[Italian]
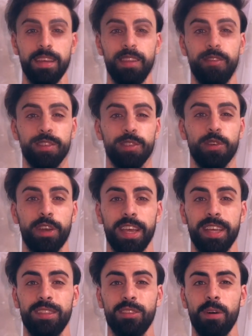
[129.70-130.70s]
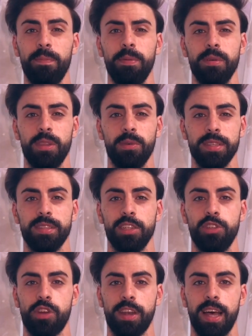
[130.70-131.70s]
Difensore top di
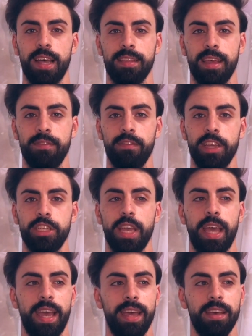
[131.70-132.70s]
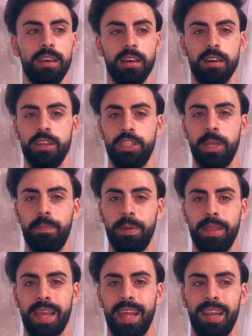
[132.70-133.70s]
questa giornata invece è
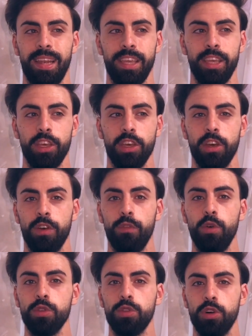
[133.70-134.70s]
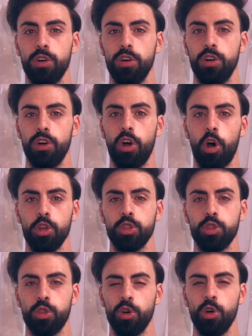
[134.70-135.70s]
Ceppitelli, voto
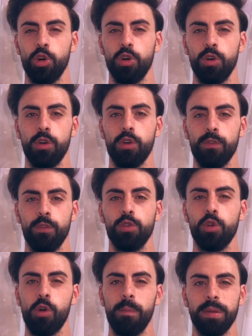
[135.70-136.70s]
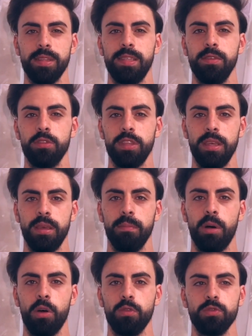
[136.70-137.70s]
8 voto comprensivo di
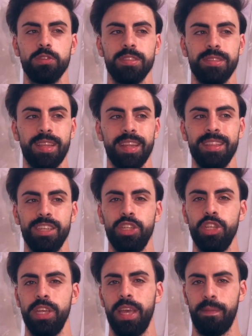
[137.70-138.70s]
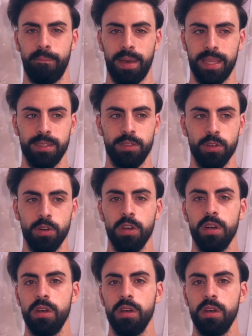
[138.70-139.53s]
bonus 13,5.